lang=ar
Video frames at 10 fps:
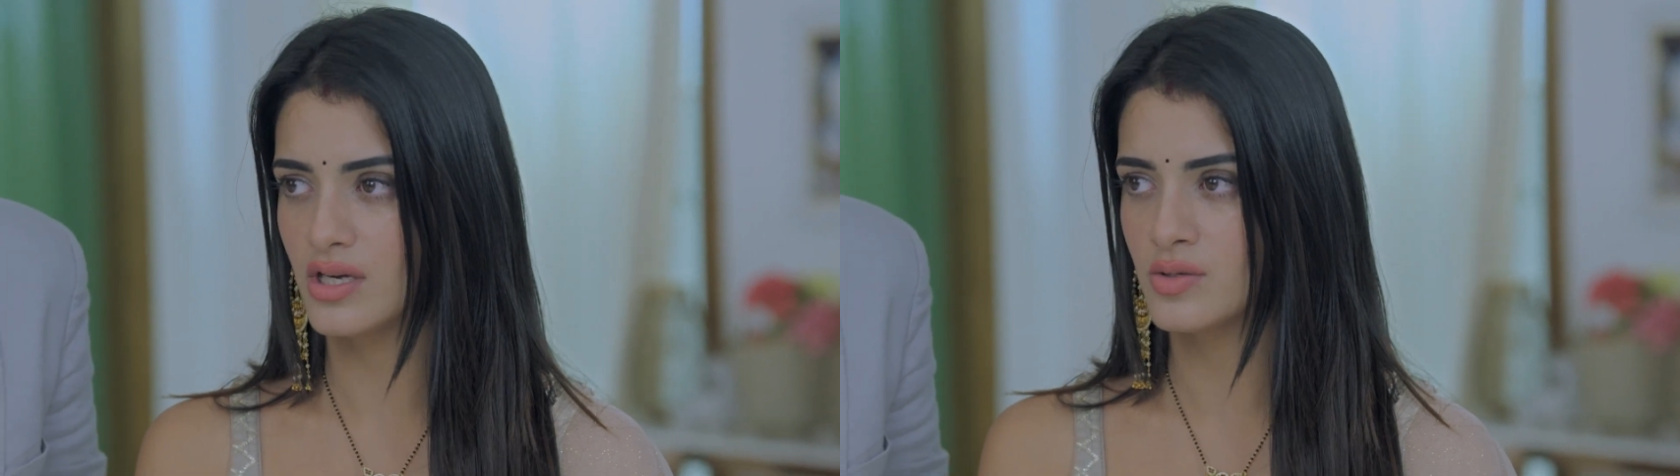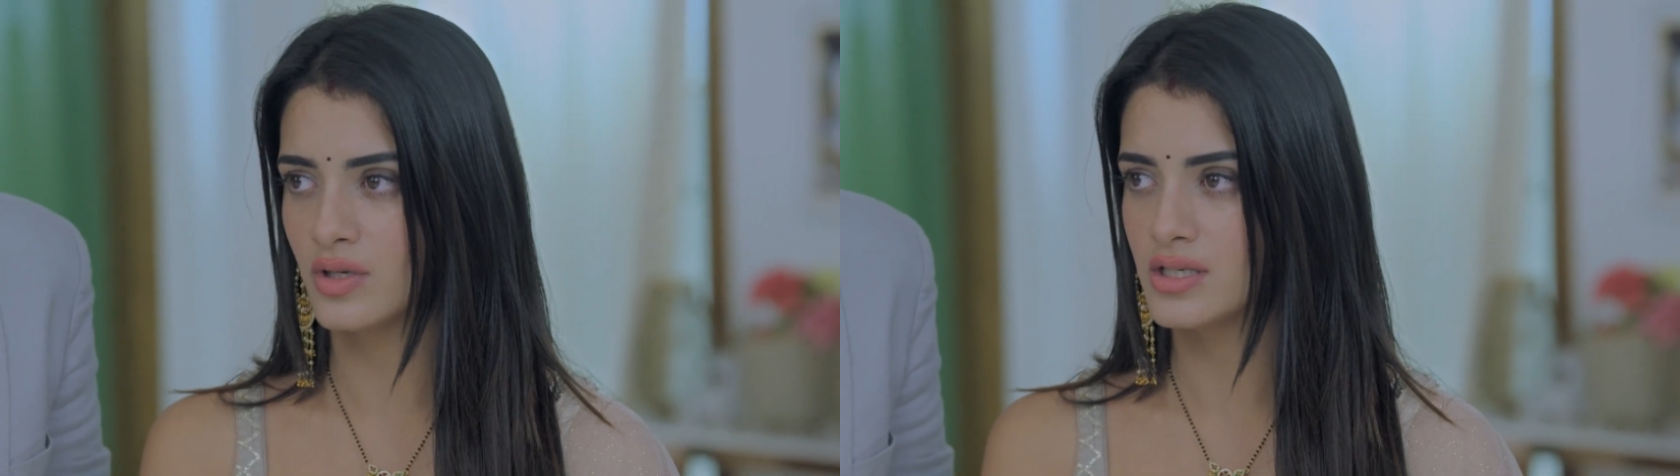
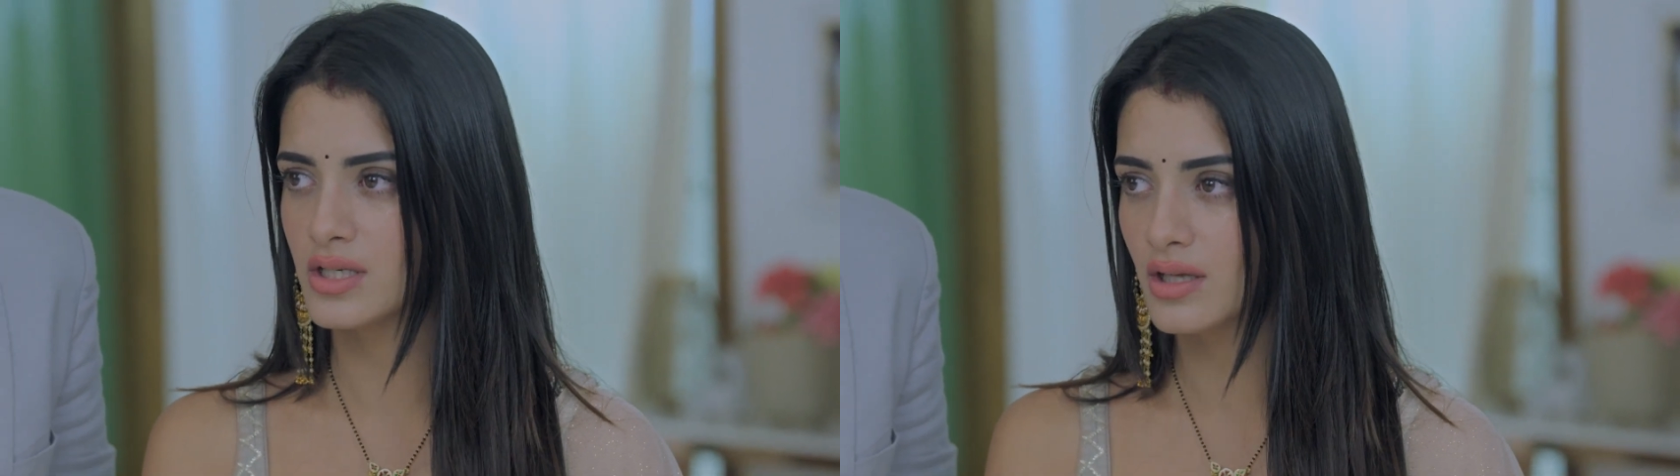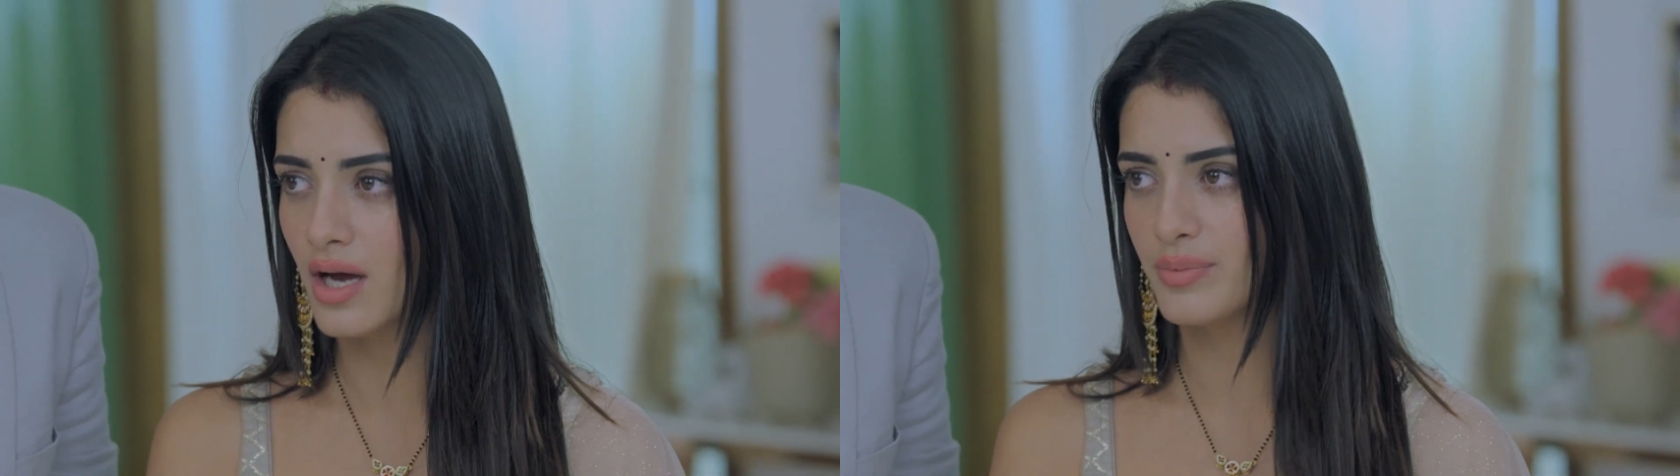مثل ما
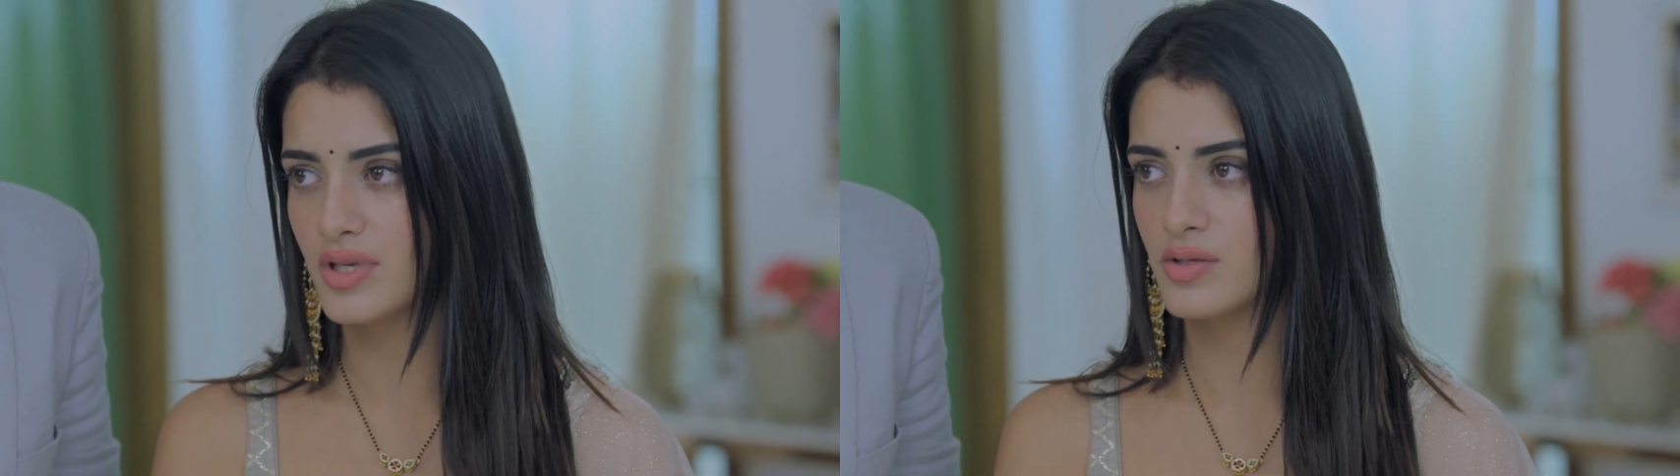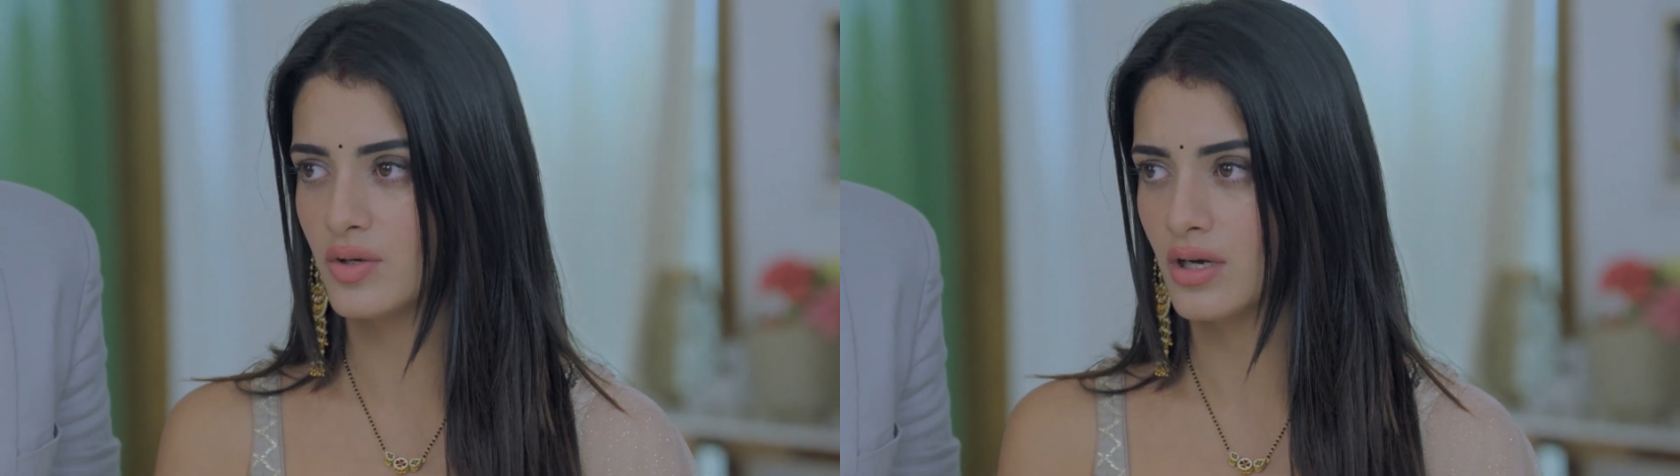سمعتي أنت